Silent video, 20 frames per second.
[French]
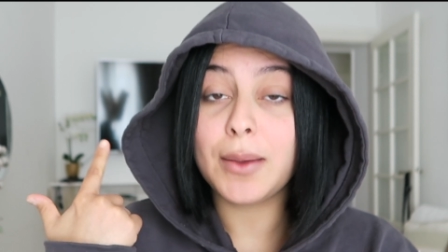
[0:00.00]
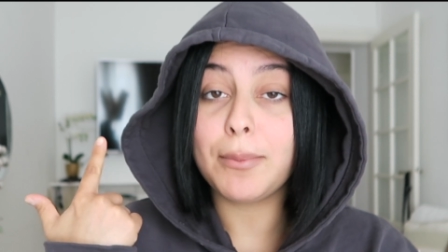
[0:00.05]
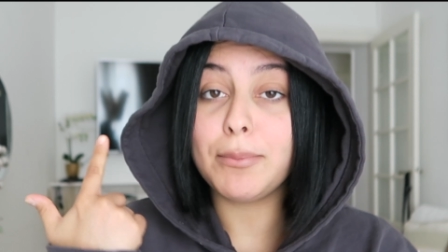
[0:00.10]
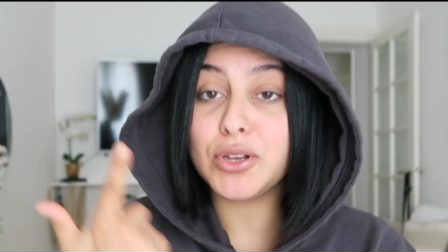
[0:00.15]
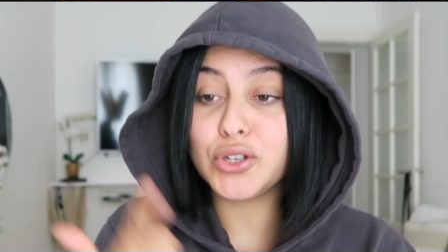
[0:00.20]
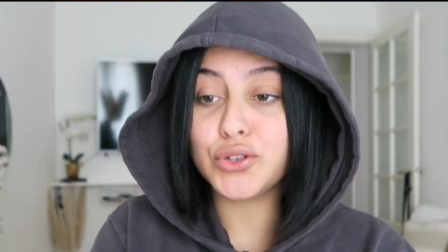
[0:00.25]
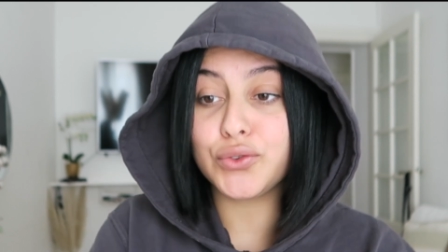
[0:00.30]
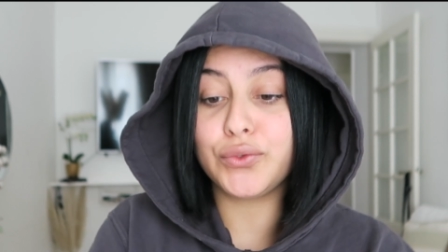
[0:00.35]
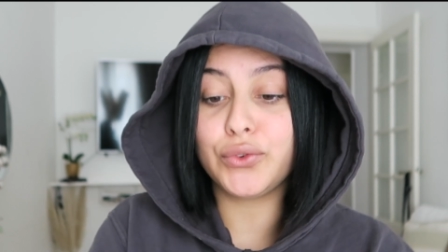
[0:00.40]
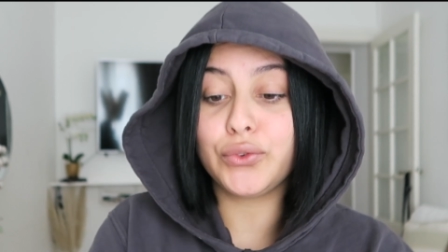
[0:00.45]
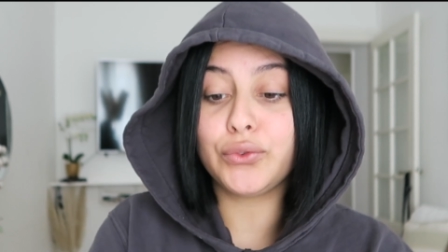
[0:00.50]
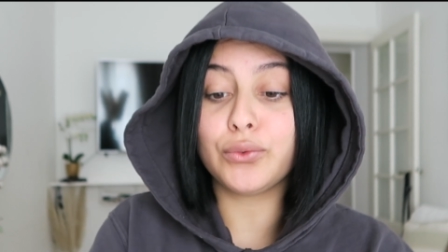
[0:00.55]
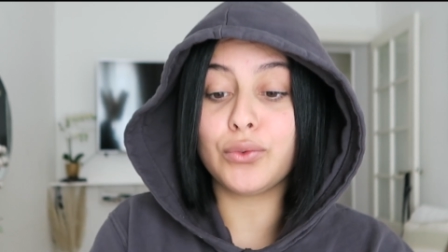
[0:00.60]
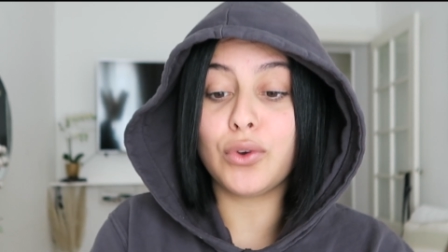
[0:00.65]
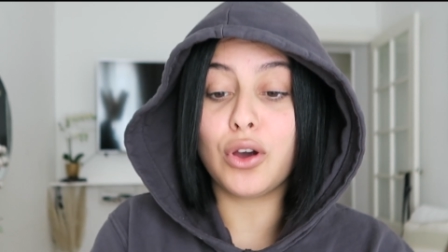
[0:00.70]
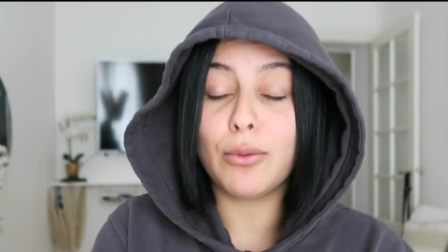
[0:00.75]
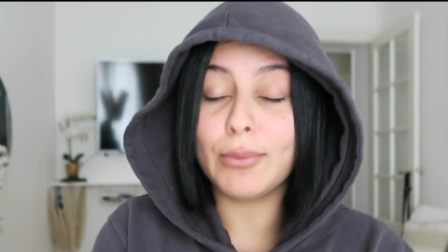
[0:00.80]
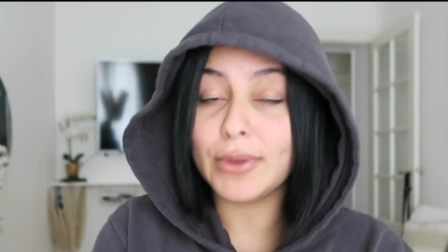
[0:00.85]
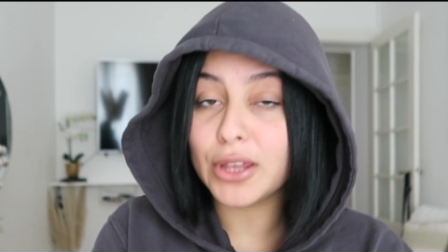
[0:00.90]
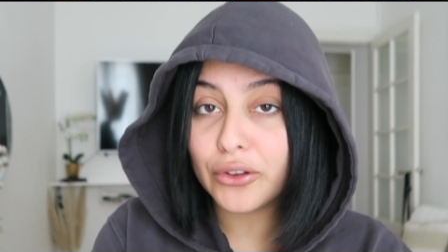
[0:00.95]
mes cheveux sont
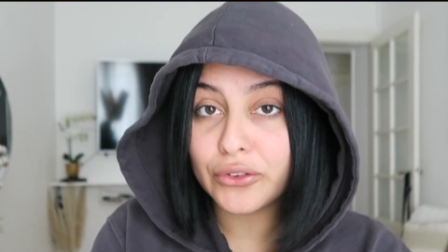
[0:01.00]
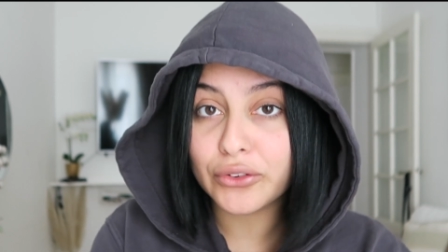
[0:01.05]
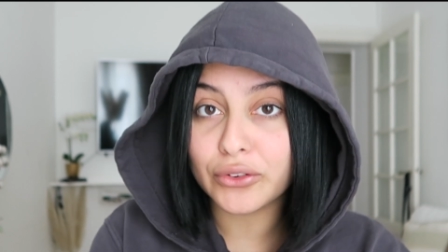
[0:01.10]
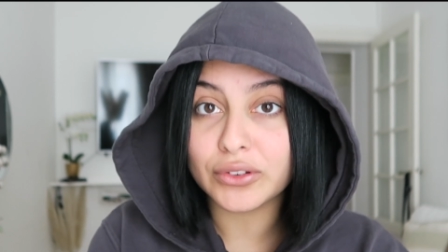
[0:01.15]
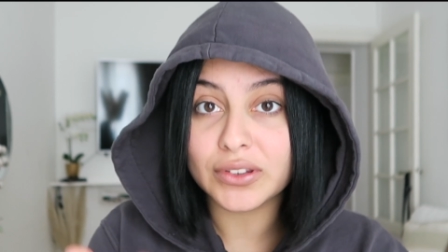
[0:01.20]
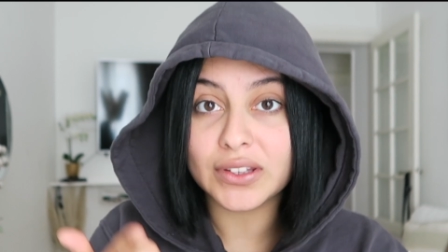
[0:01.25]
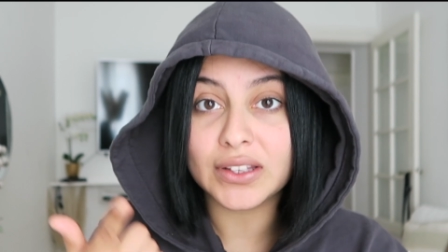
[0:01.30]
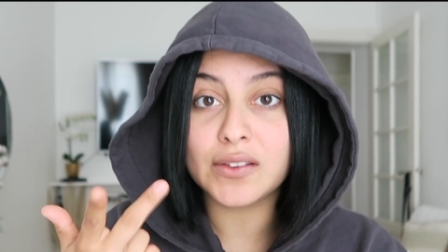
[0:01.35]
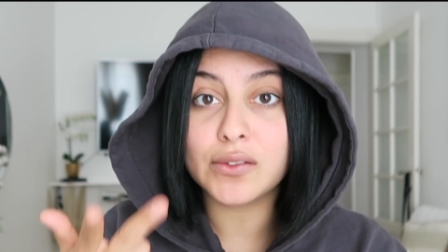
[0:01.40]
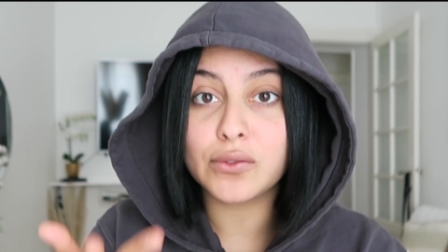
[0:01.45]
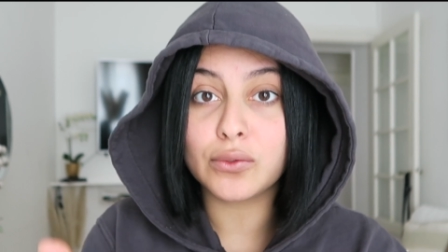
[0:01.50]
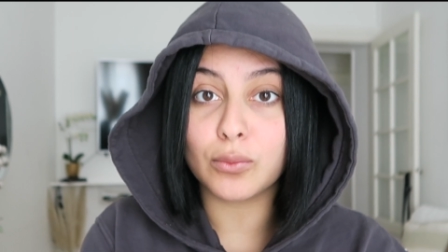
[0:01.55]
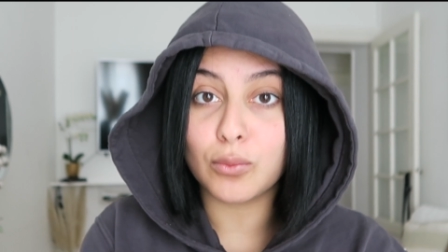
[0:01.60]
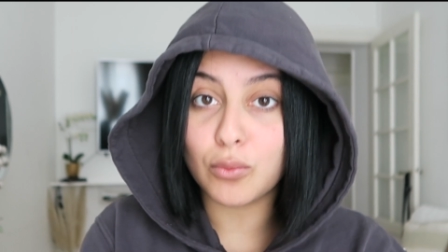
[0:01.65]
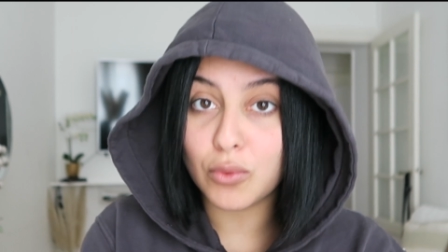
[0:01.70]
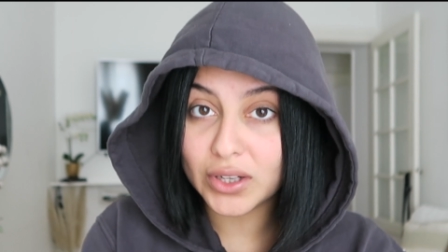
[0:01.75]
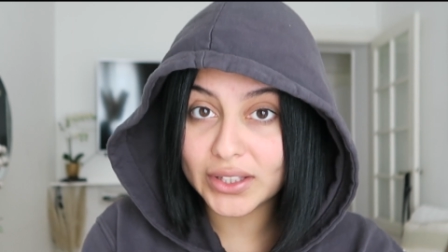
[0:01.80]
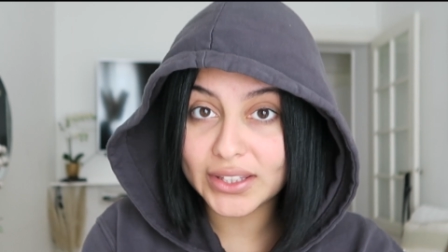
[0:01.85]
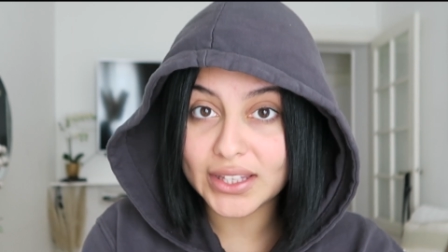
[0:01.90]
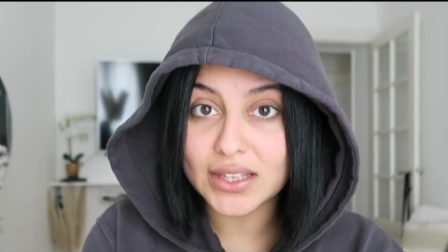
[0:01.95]
en meilleure santé, sont
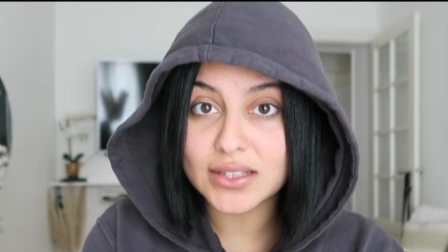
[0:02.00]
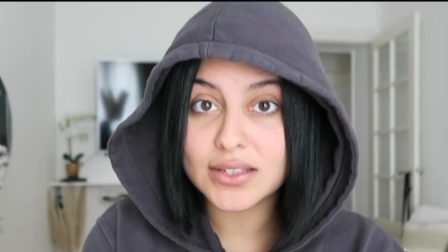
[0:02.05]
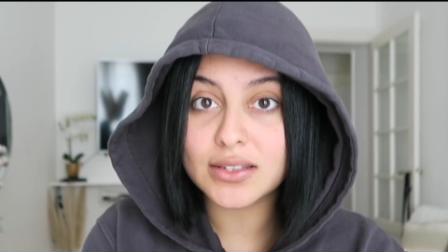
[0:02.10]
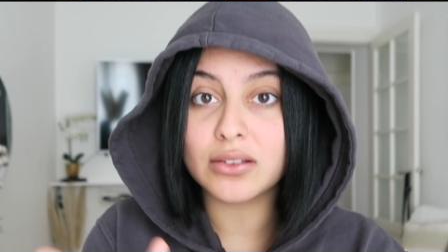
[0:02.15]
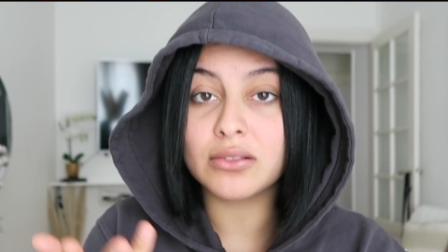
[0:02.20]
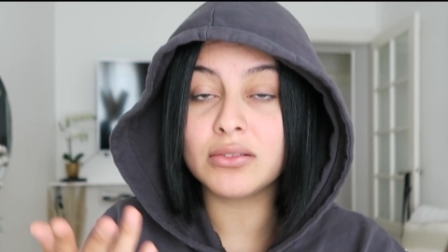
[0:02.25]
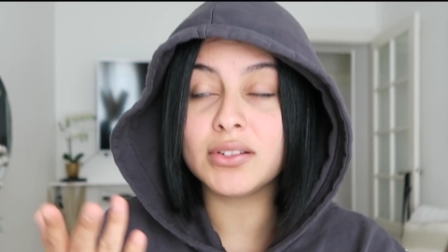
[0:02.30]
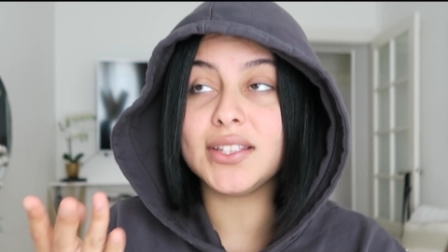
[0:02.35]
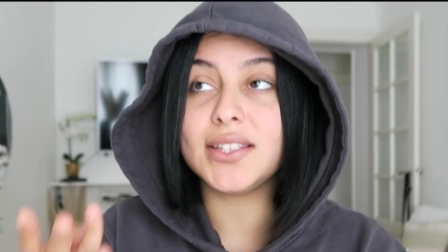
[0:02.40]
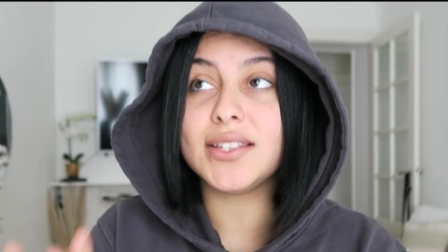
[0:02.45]
moins cassants,